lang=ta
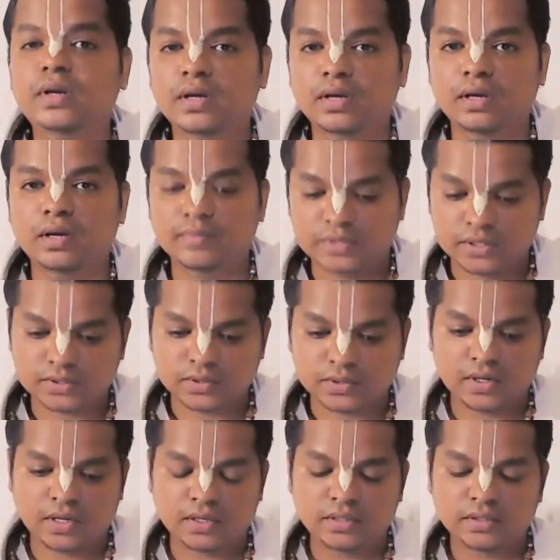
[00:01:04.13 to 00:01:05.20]
என்ன சொல்லி
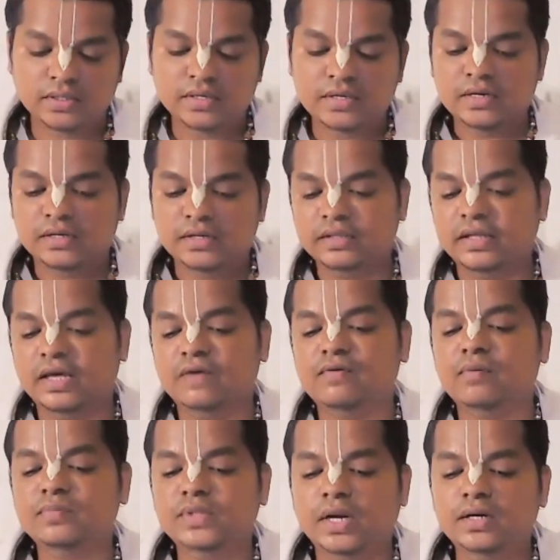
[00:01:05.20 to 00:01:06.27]
சொல்றாரு நான்
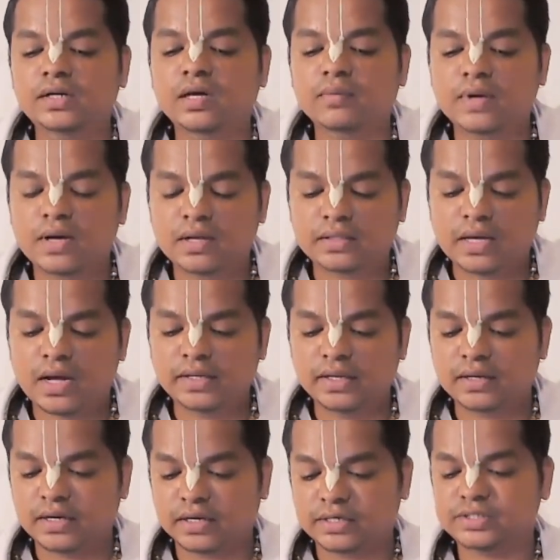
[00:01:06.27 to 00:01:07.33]
தேவம் தண்டமாதாய
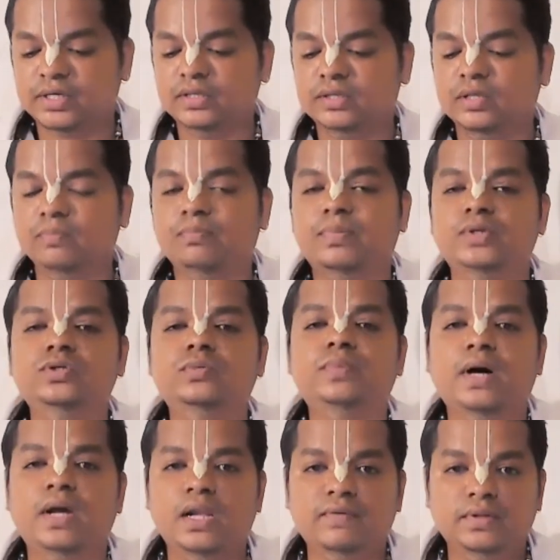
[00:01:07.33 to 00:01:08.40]
ரக்ஷந்தி
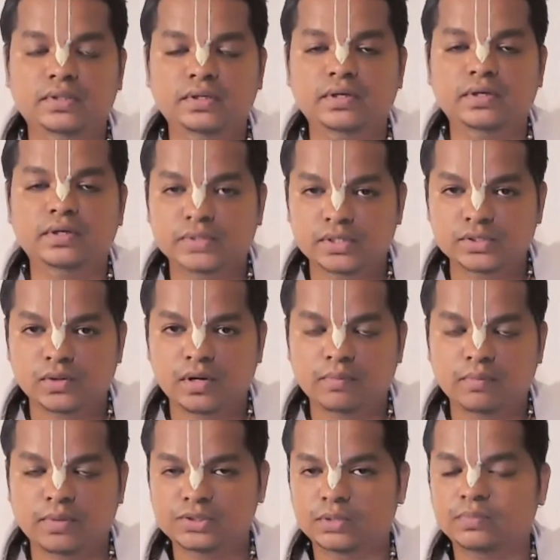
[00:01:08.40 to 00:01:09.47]
பசுபாலவத்து அப்படின்னு
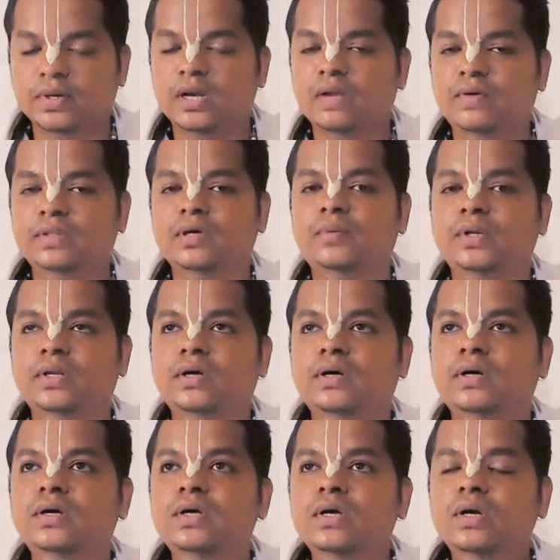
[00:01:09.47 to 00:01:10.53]
சொல்ற பாலவத்து அப்படின்னா
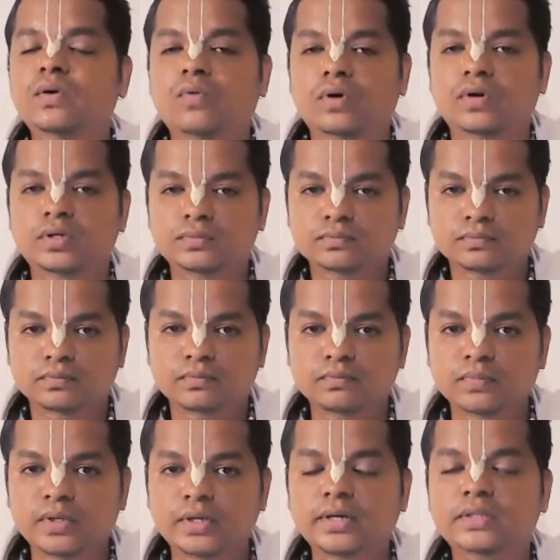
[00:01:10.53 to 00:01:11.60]
ஒரு
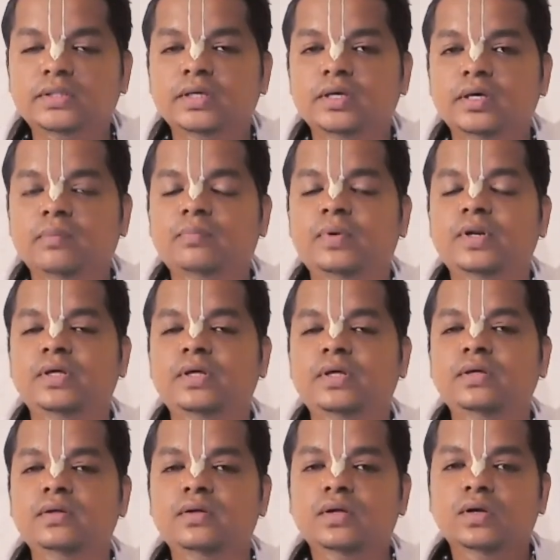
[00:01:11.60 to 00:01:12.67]
மிருகத்தை எப்படி
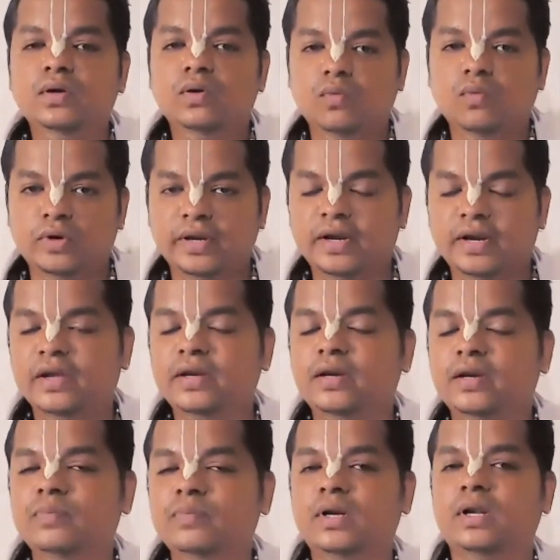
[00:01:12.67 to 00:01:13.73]
ஒரு இடையன்
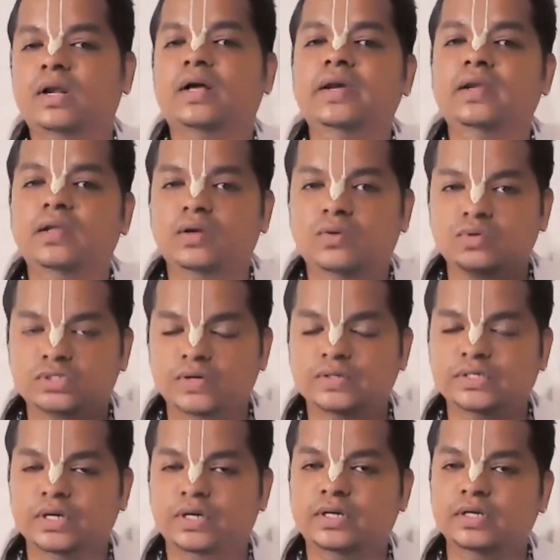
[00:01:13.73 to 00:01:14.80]
என்ன பண்றான் கையில குச்சை
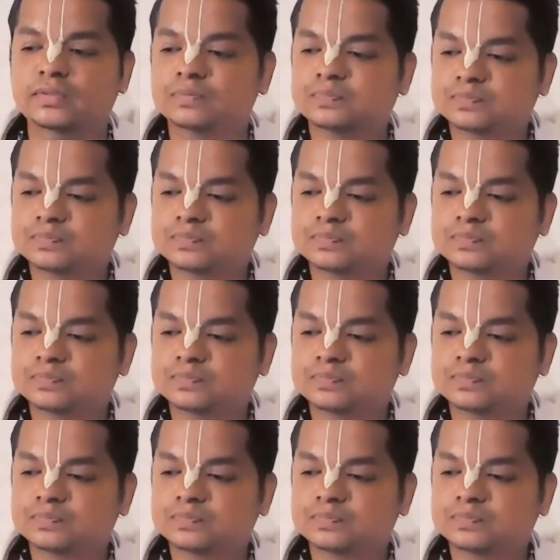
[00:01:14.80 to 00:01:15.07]
வச்சுக்கிட்டு